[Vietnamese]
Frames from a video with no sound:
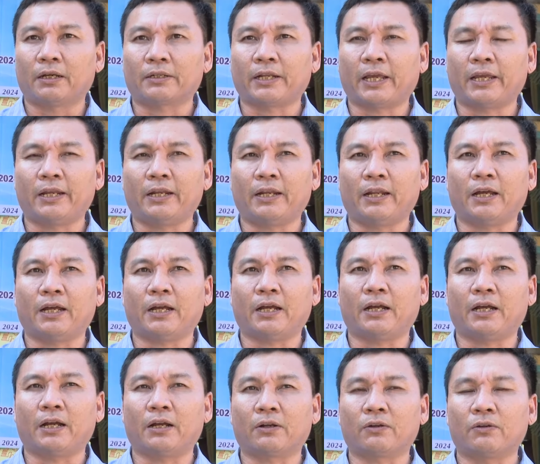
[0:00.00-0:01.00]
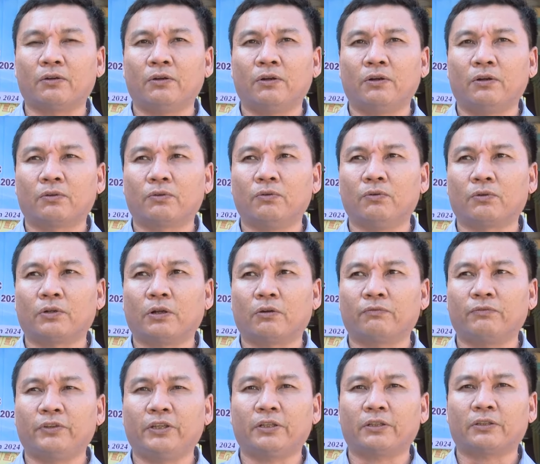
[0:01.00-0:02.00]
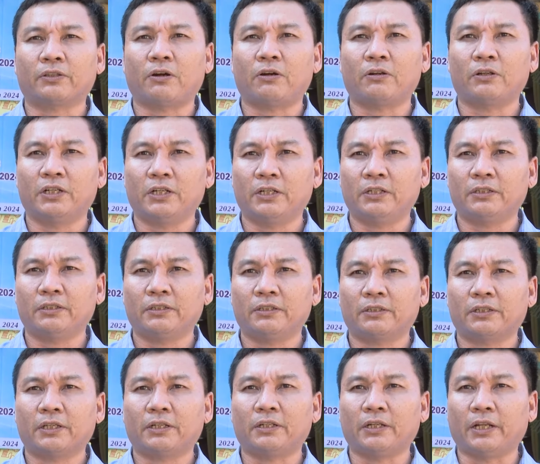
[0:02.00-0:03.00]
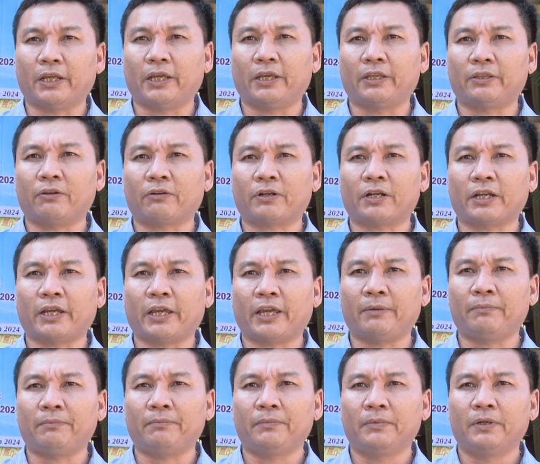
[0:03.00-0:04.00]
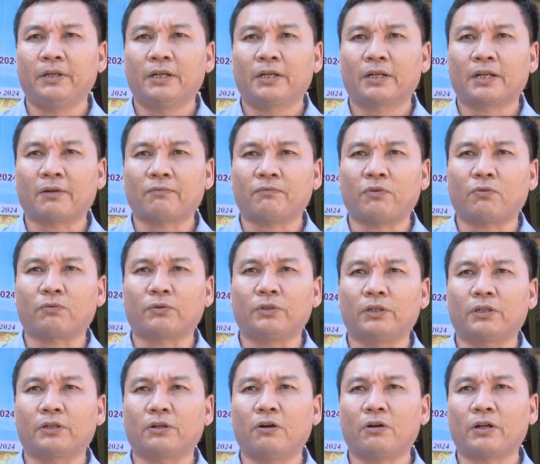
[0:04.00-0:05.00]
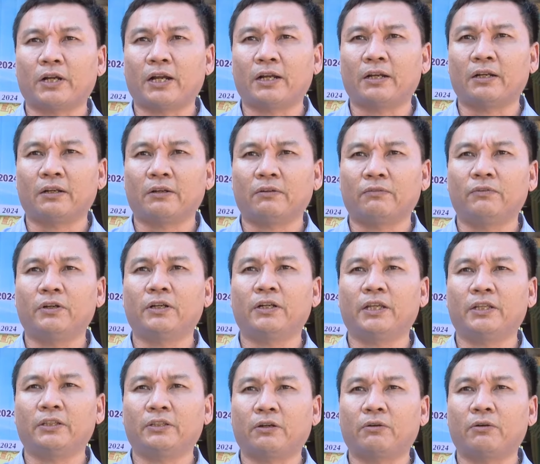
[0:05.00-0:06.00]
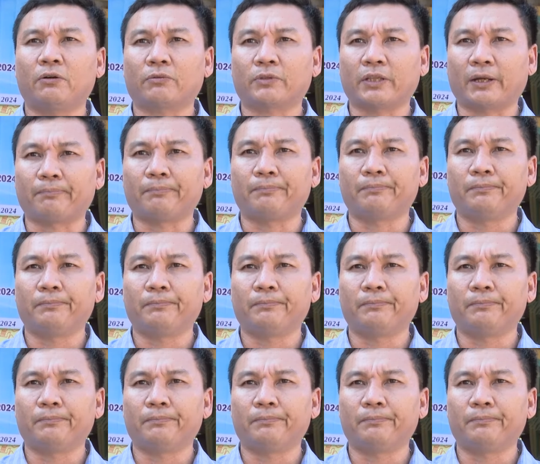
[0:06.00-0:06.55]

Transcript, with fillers: Đây là nguồn động viên to lớn, khích lệ cho các em khắc phục được khó khăn, vươn lên trong học tập.